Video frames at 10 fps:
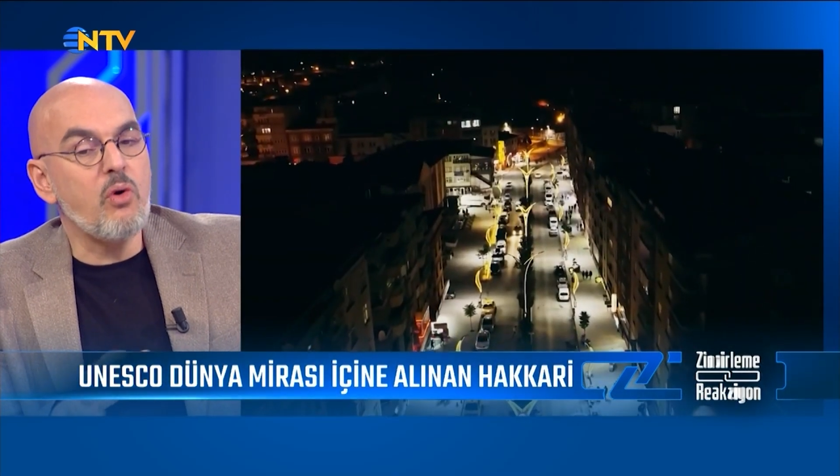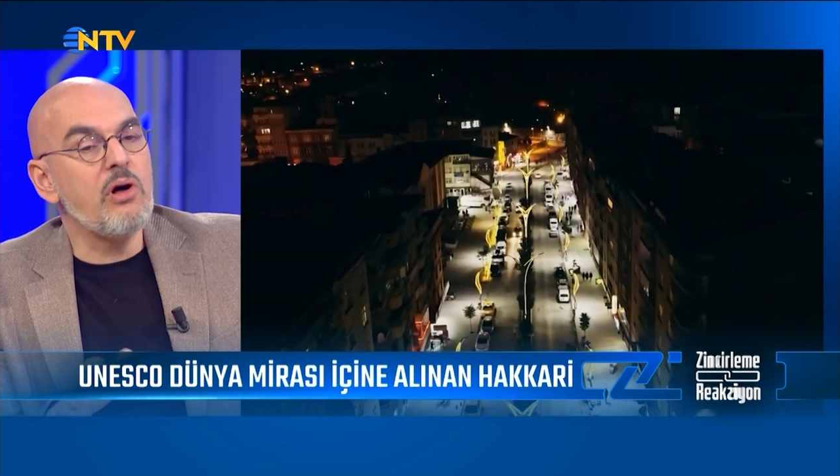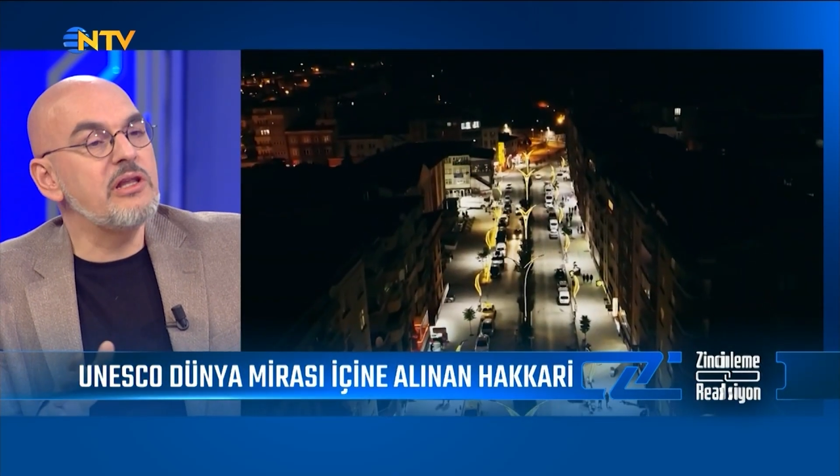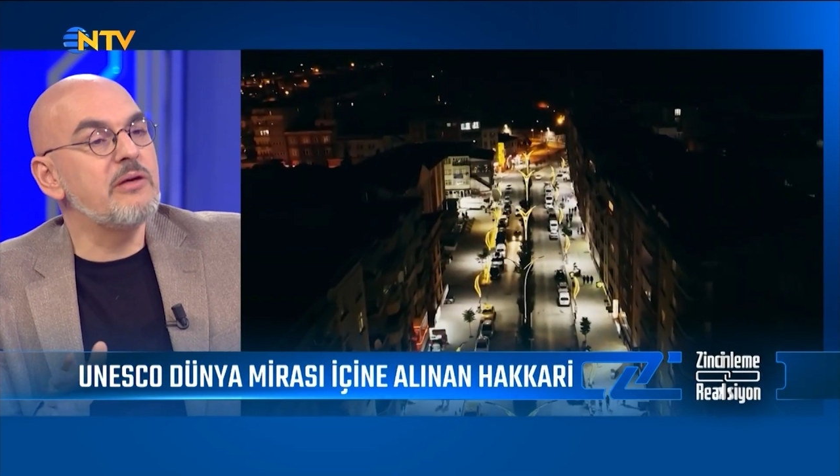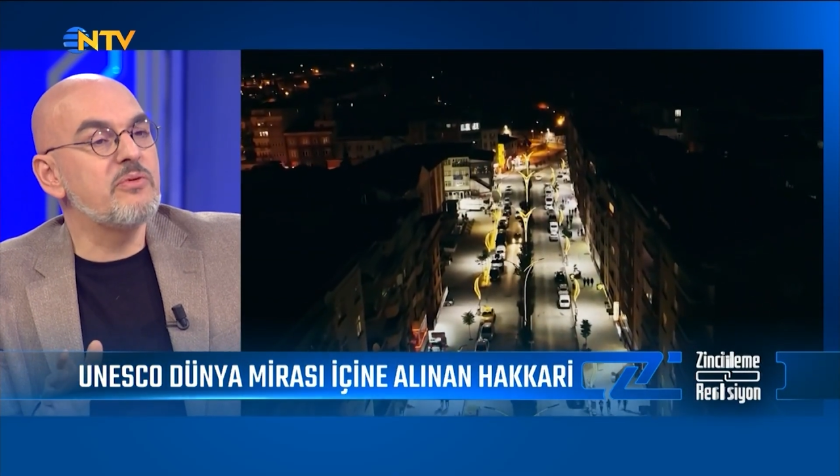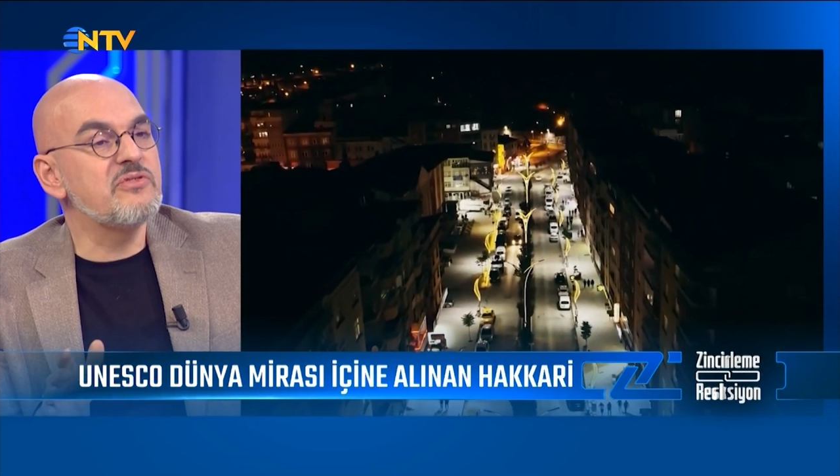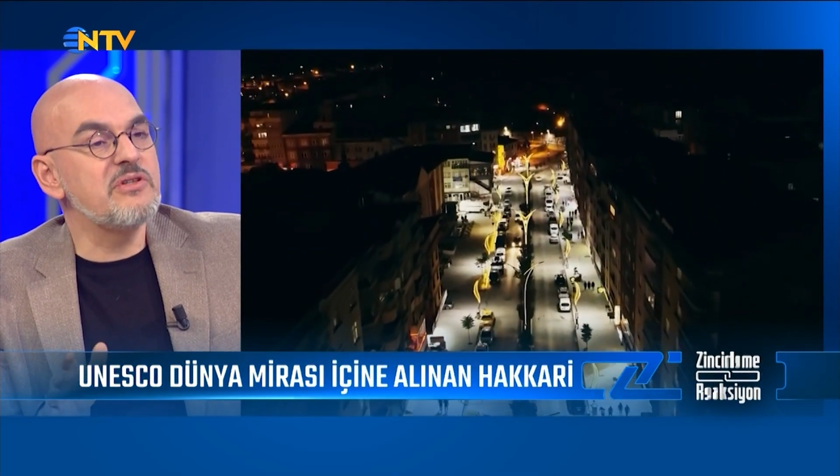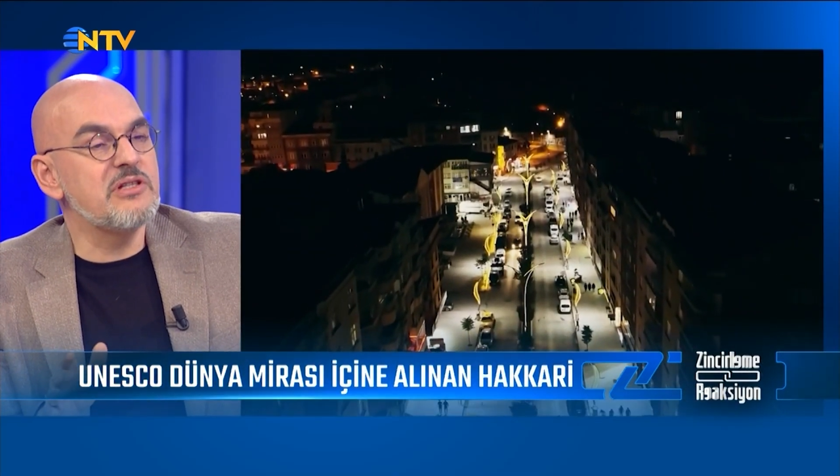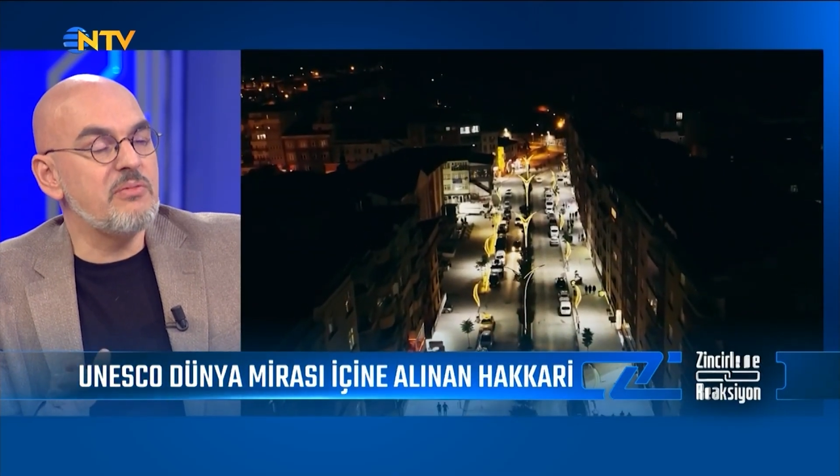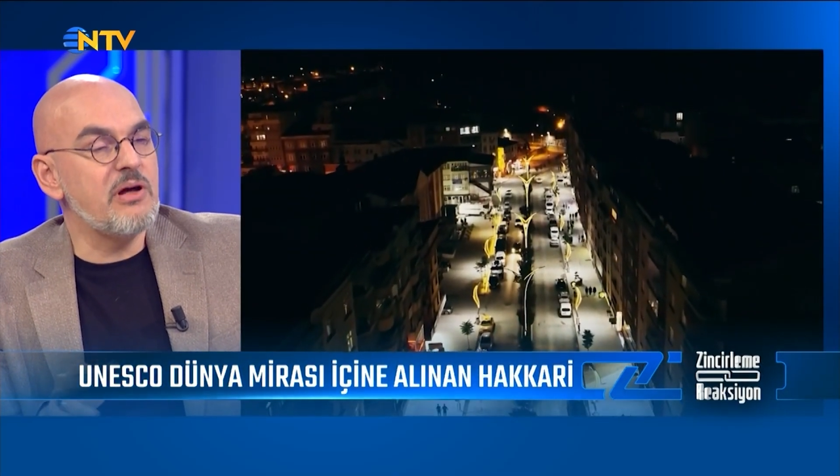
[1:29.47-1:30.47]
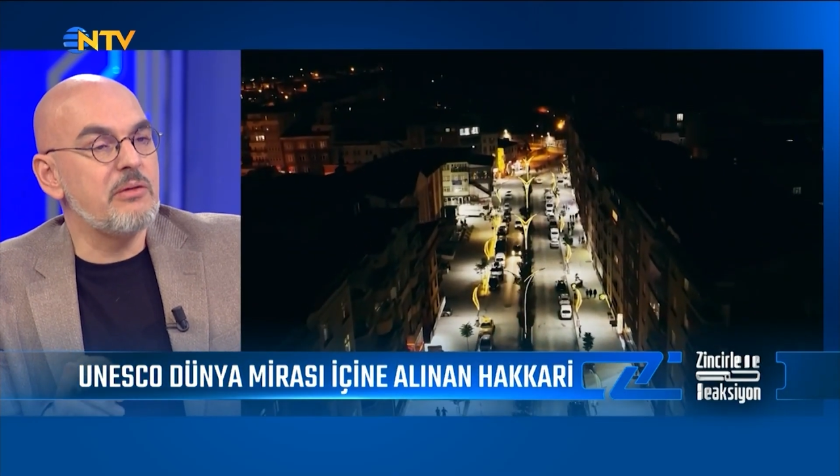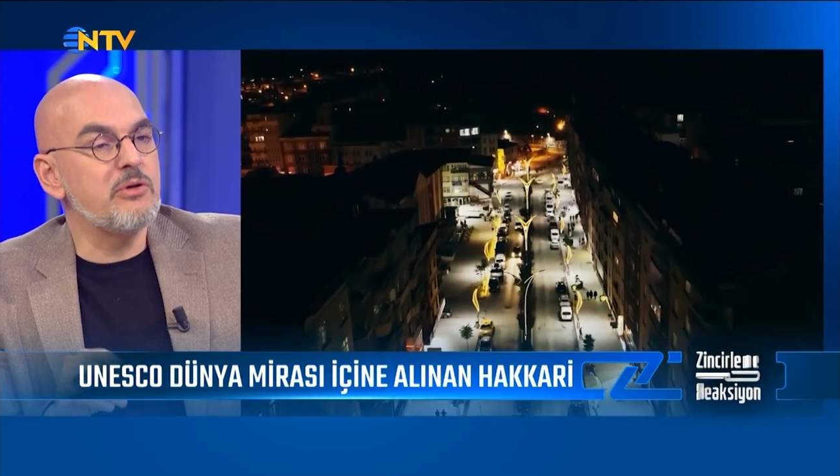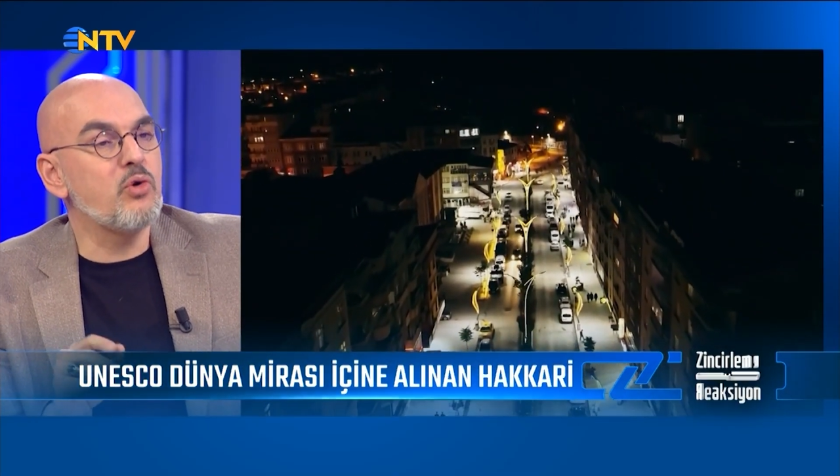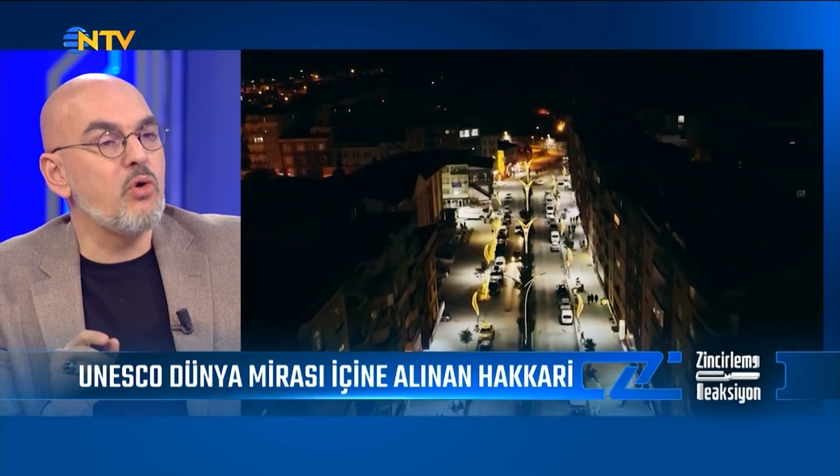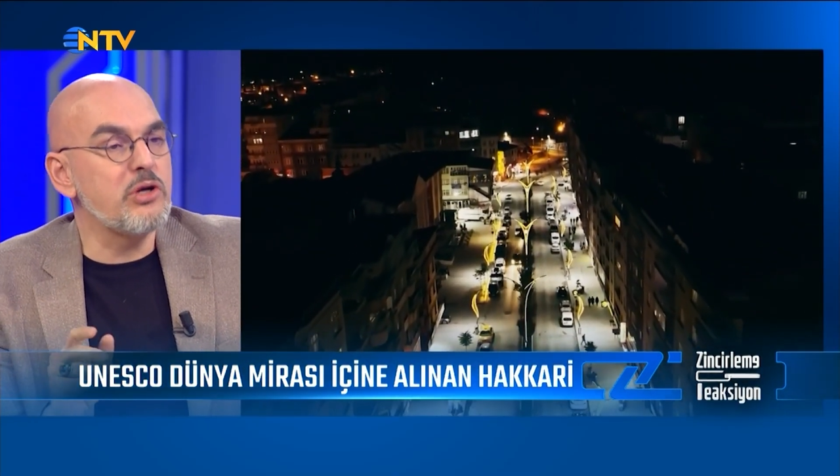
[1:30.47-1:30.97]
doğal yapısı itibariyle
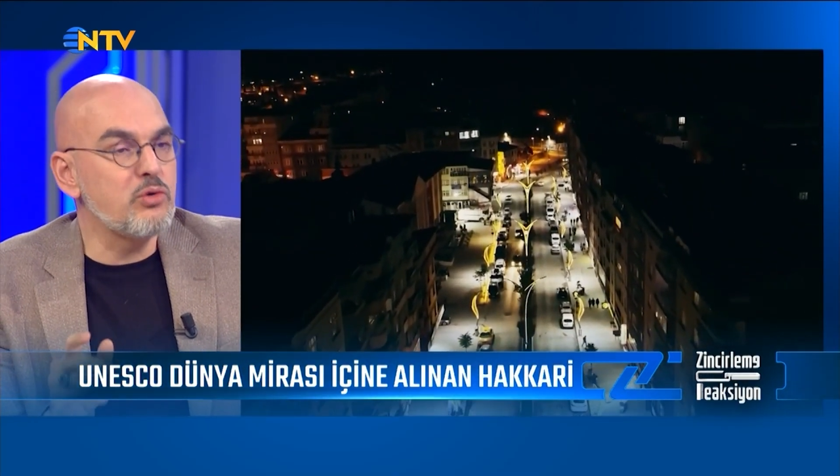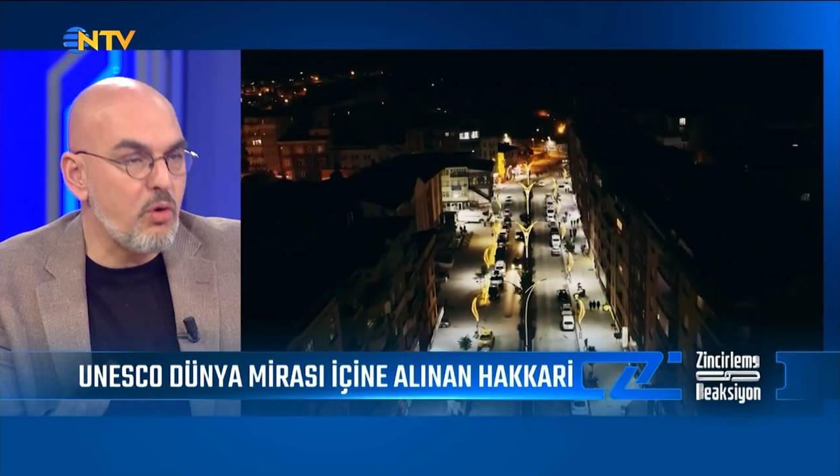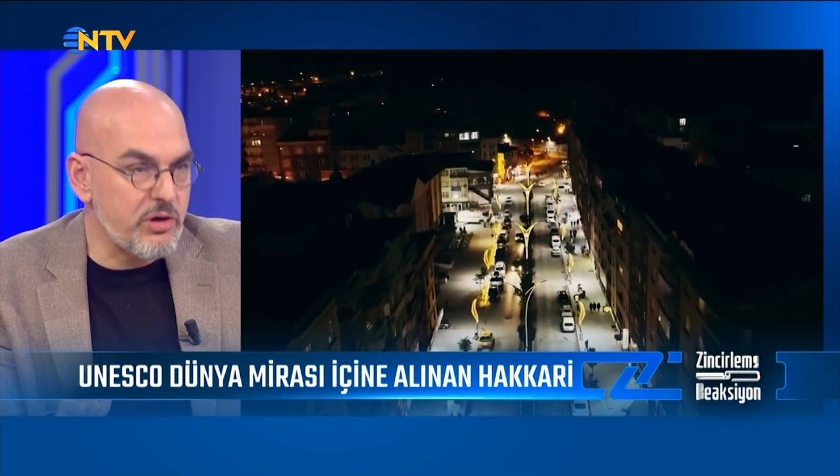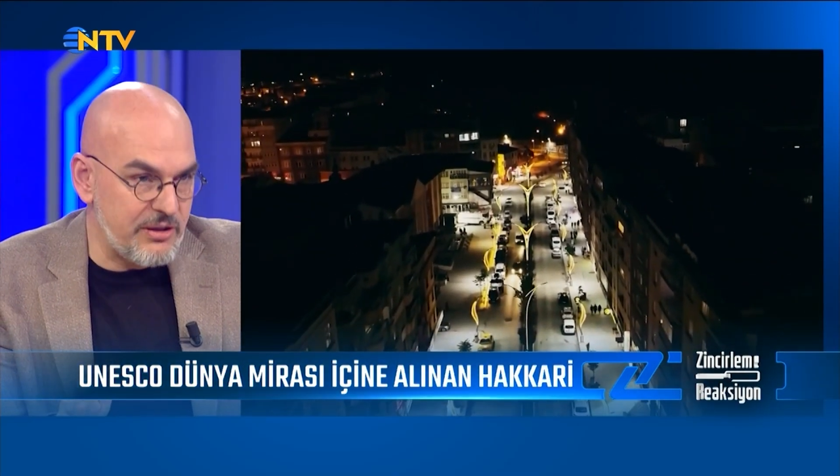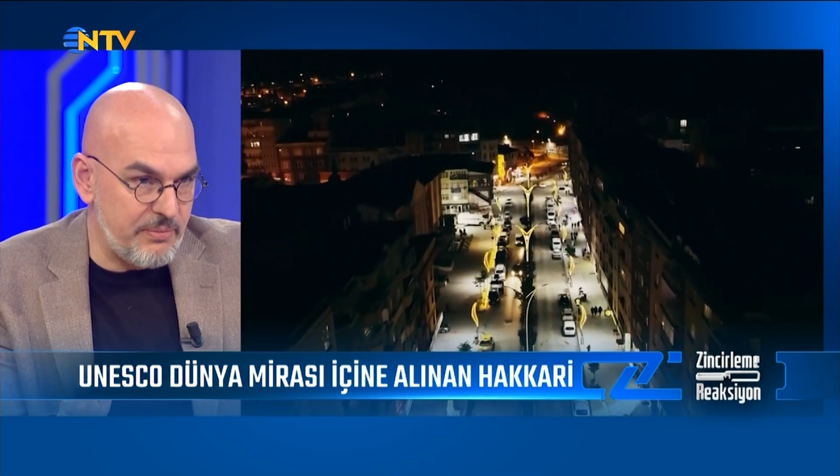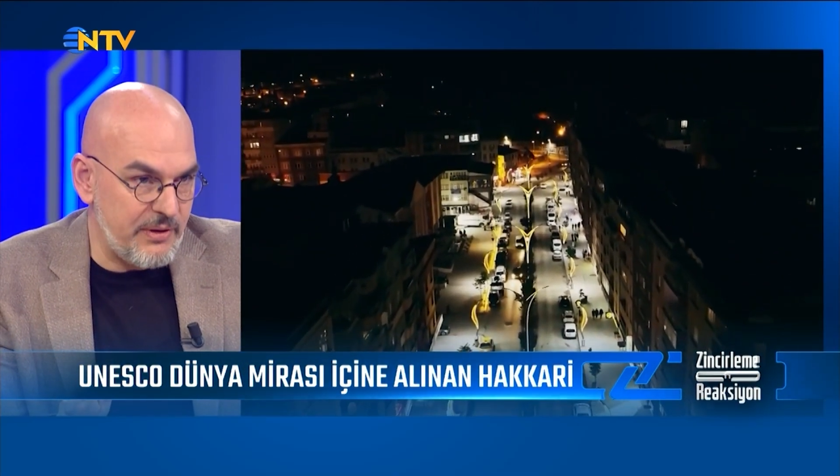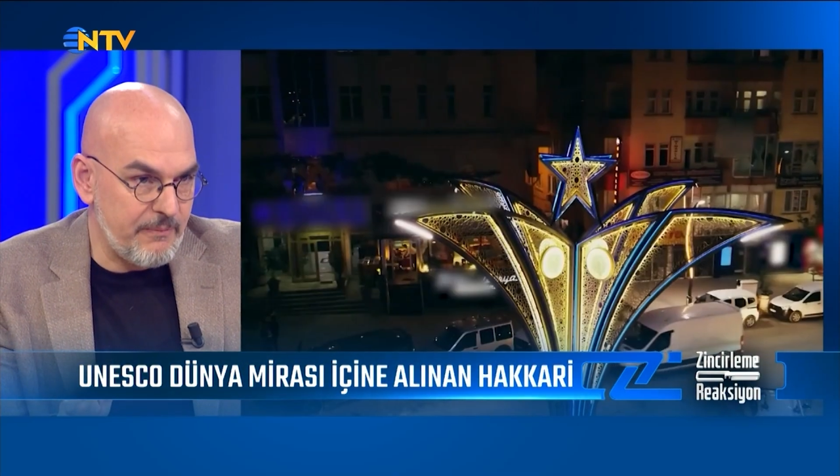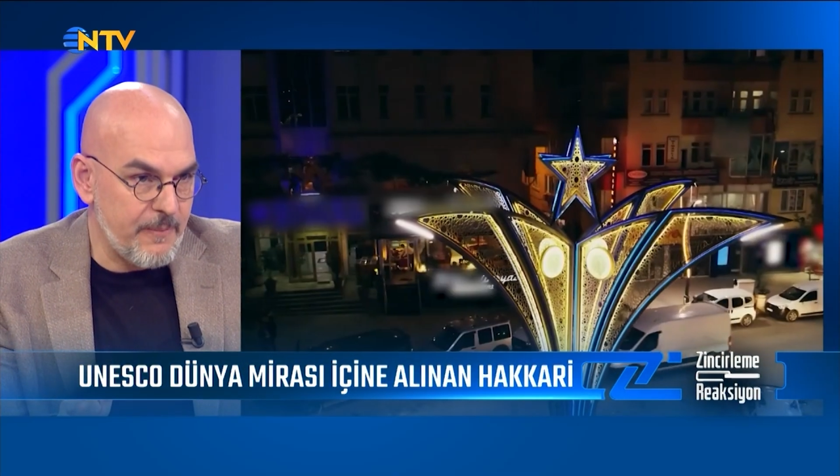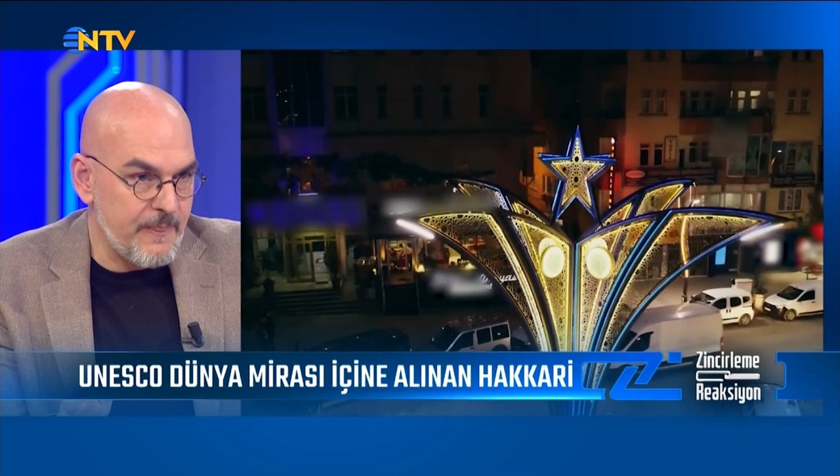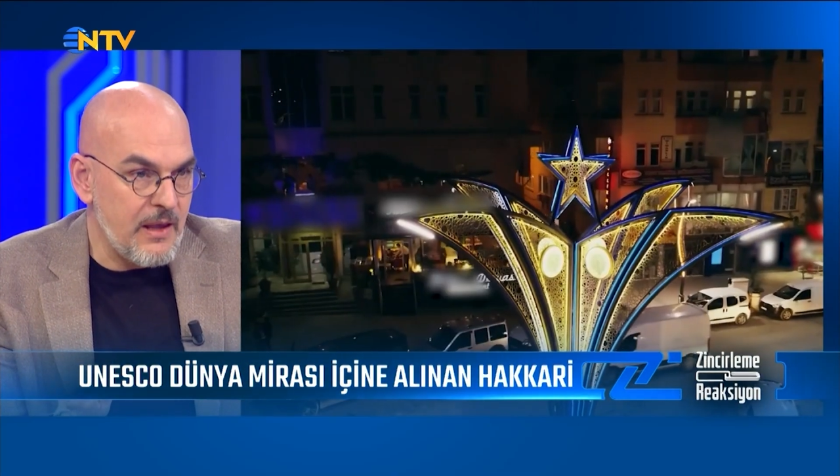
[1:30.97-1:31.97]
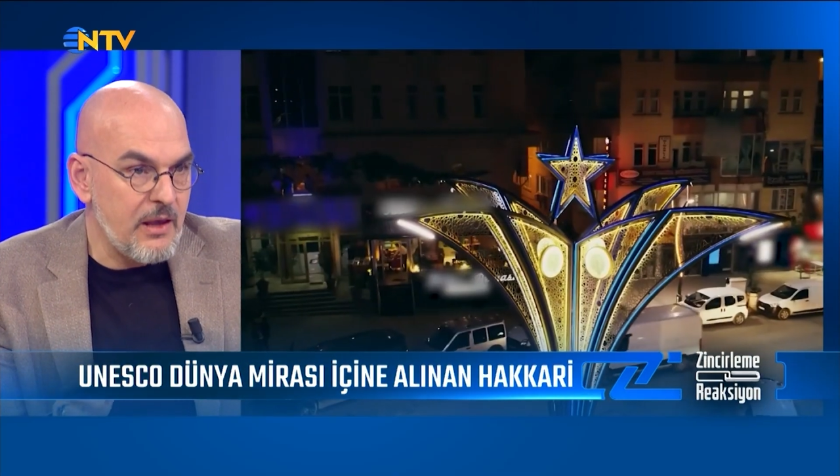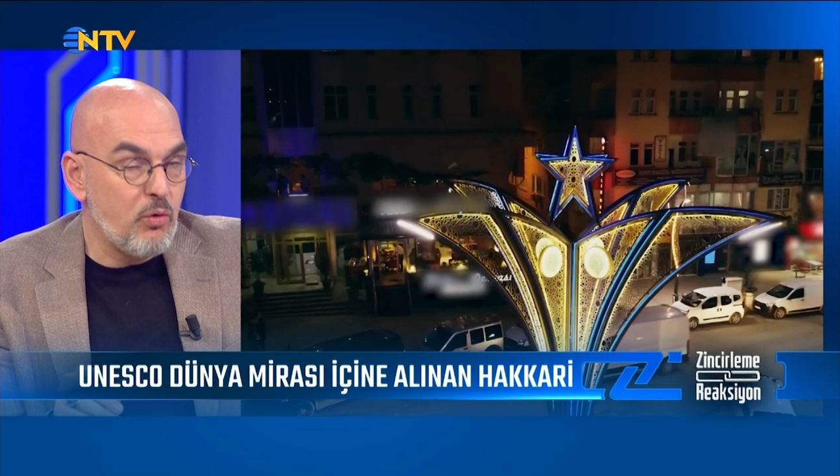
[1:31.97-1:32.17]
bir koridor gibi. Hı hı.